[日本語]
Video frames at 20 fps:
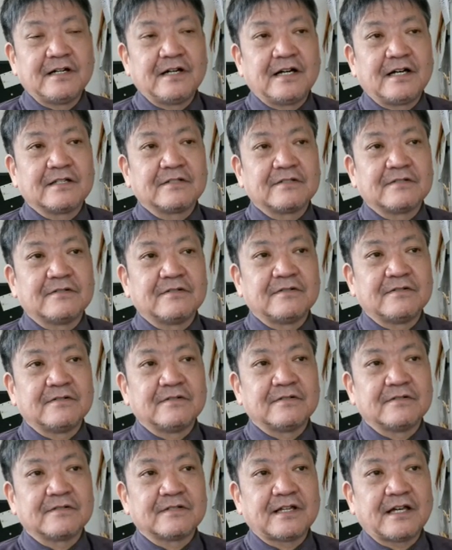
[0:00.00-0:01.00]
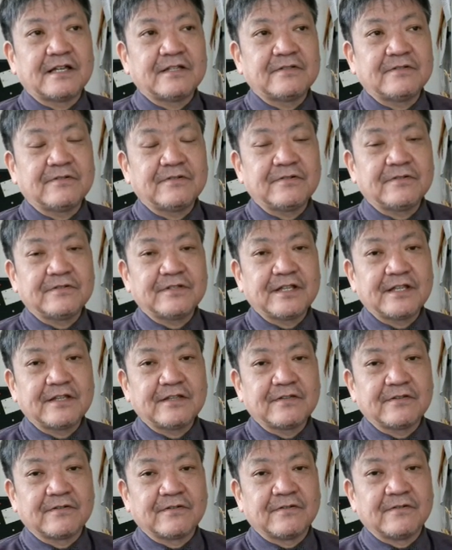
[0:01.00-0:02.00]
あの大統領選
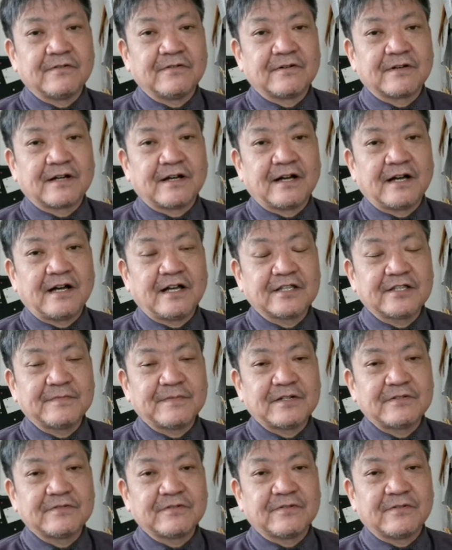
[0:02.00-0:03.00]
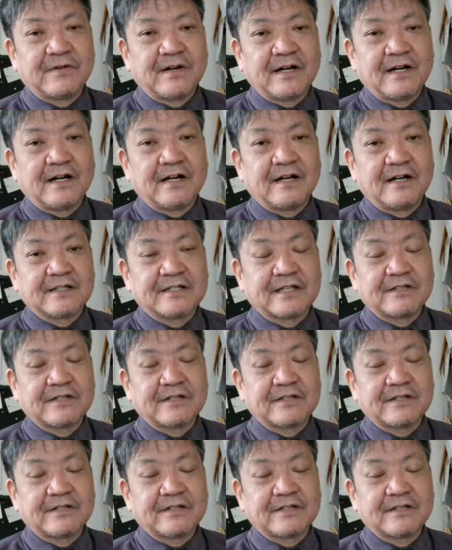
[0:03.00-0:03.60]
挙が始まるのは、